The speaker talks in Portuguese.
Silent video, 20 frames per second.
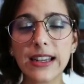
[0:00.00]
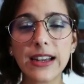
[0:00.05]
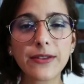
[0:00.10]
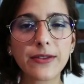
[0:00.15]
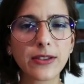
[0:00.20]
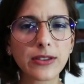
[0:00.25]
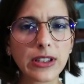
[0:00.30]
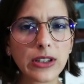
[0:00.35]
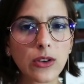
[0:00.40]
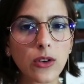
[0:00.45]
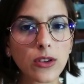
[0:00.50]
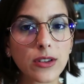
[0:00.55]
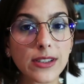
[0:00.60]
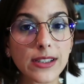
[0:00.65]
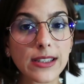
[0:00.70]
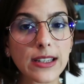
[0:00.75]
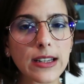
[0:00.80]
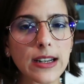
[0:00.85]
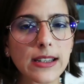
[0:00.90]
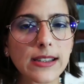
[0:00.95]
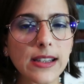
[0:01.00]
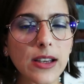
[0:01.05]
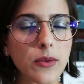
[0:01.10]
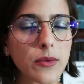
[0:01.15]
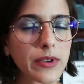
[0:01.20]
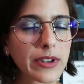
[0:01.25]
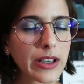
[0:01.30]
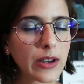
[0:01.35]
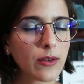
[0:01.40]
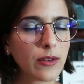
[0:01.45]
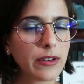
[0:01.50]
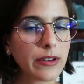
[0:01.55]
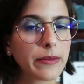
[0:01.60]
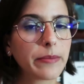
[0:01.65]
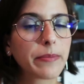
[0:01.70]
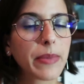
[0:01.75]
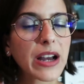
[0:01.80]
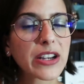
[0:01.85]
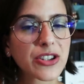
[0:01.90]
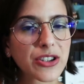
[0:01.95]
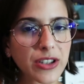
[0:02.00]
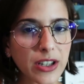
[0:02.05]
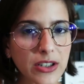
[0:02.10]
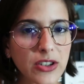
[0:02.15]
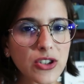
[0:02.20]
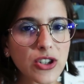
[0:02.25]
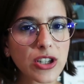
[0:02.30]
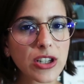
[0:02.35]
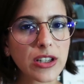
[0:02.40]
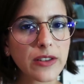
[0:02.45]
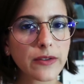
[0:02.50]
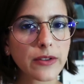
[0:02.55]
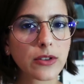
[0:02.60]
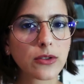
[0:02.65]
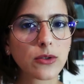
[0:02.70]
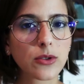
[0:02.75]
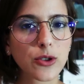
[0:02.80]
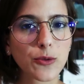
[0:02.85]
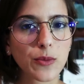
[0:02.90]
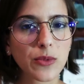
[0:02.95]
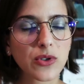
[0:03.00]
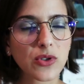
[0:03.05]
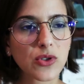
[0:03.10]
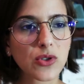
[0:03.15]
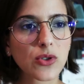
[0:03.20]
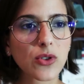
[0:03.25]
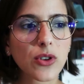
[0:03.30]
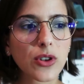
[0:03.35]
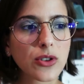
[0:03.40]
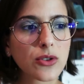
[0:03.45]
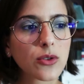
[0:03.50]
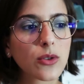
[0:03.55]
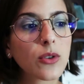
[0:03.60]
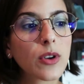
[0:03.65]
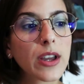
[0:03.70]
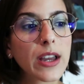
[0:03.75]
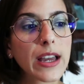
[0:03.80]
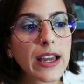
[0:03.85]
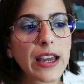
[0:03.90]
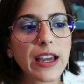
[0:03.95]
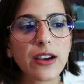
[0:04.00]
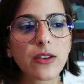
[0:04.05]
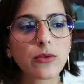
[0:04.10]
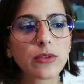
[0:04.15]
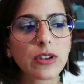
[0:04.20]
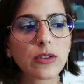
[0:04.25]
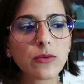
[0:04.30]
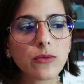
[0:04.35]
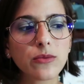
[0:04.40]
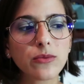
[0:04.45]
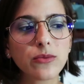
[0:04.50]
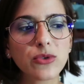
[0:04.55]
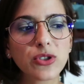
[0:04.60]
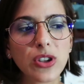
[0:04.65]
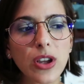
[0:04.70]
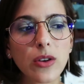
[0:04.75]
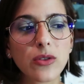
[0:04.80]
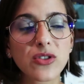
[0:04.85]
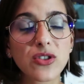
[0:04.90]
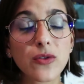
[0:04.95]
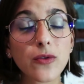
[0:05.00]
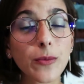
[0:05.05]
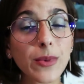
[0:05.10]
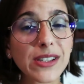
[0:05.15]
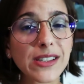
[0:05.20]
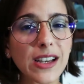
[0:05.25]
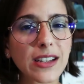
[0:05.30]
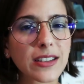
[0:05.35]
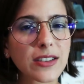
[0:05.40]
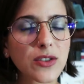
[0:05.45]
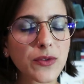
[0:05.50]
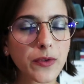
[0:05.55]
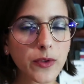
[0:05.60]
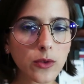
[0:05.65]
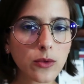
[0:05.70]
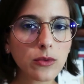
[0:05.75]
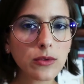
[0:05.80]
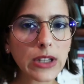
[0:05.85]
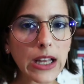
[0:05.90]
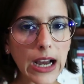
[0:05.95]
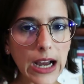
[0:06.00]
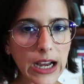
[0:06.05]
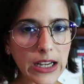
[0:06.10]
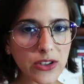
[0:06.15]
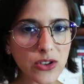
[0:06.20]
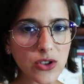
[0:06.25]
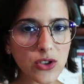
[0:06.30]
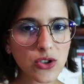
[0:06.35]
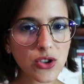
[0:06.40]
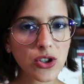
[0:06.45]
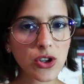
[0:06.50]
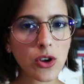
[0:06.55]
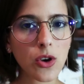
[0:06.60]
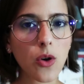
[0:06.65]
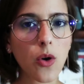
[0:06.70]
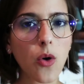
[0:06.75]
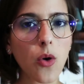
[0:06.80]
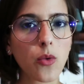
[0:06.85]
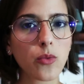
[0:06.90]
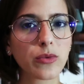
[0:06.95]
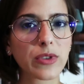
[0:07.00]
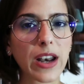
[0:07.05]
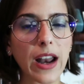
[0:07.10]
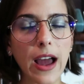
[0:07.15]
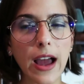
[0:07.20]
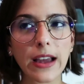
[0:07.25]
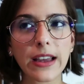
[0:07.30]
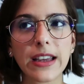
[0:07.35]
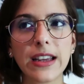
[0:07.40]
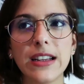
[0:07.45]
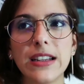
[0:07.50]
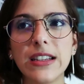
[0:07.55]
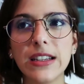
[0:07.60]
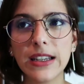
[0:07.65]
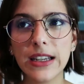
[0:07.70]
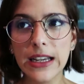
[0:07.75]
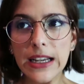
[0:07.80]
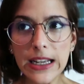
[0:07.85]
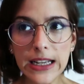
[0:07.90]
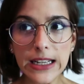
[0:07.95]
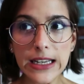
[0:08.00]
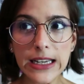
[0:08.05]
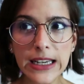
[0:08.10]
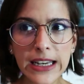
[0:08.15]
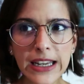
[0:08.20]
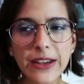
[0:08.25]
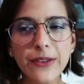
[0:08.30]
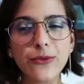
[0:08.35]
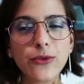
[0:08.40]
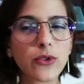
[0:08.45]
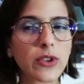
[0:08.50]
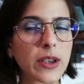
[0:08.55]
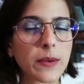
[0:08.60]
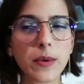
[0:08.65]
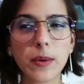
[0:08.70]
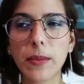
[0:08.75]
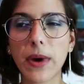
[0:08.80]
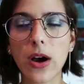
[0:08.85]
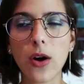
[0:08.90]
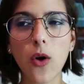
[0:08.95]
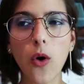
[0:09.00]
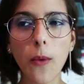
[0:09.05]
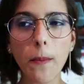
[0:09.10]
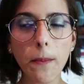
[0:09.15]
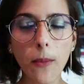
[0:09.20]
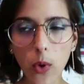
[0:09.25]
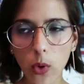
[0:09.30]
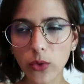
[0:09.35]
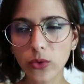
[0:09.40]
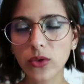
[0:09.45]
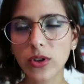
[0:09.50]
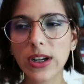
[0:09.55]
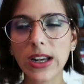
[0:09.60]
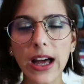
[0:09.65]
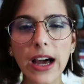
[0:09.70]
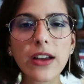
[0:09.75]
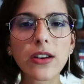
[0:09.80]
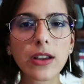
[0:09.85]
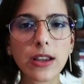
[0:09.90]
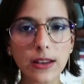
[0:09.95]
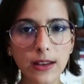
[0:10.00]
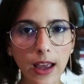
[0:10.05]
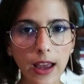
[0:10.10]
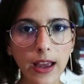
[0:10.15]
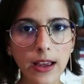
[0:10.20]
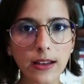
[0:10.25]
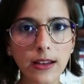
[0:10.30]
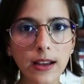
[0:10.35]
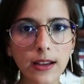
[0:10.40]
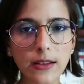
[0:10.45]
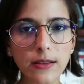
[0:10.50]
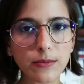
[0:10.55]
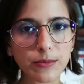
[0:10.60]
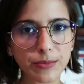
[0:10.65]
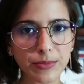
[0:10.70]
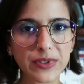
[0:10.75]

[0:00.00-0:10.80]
Levando em consideração que eu li bastante livro em 2018, eu não eu tive uma certa dificuldade de encontrar aquele livro que me marcou muito. Claro que tem, né?